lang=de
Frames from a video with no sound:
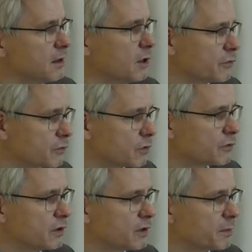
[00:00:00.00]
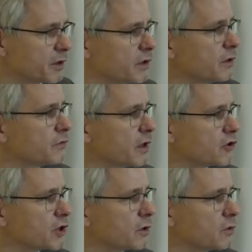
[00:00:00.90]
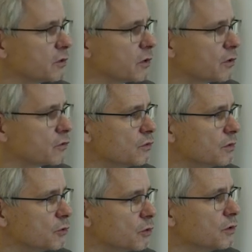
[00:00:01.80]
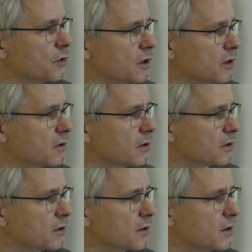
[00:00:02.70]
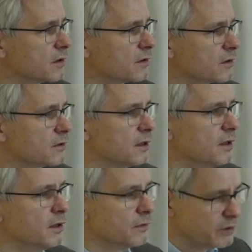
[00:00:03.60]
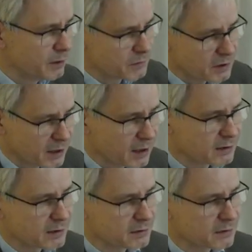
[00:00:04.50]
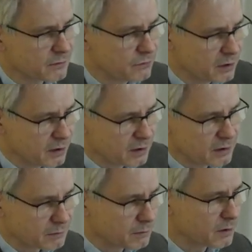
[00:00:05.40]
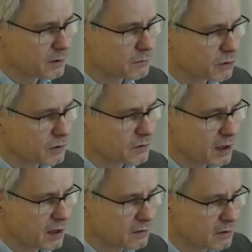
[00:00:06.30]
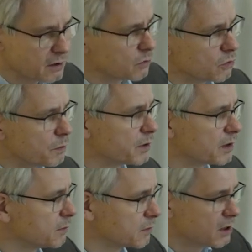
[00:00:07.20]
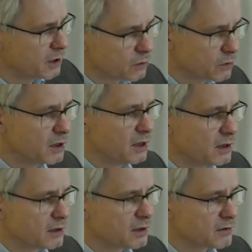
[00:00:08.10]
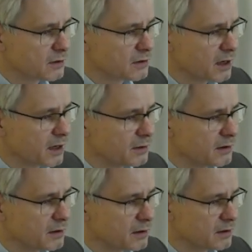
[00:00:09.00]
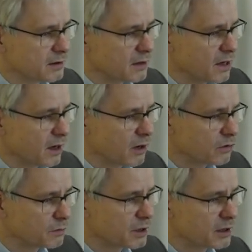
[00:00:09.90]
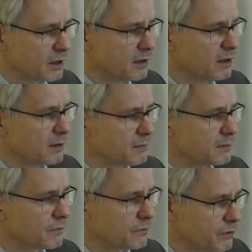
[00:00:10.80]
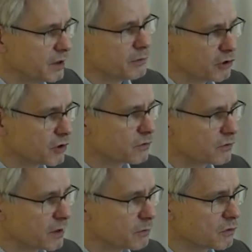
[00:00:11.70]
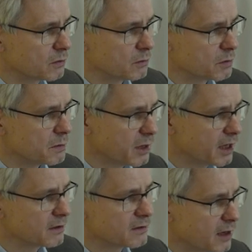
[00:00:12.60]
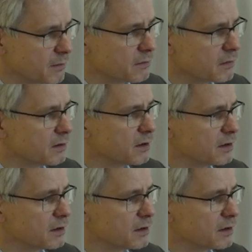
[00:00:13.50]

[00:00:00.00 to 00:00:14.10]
Eröffnungen sind ja Präsenzveranstaltungen aus mhm. gutem Grund. Es ist wie im Theater, es ist wie in, im Konzert, in der Oper, im Kino. Das ist ein äh, Augenblick, in dem viele Menschen zusammenkommen, um gemeinsam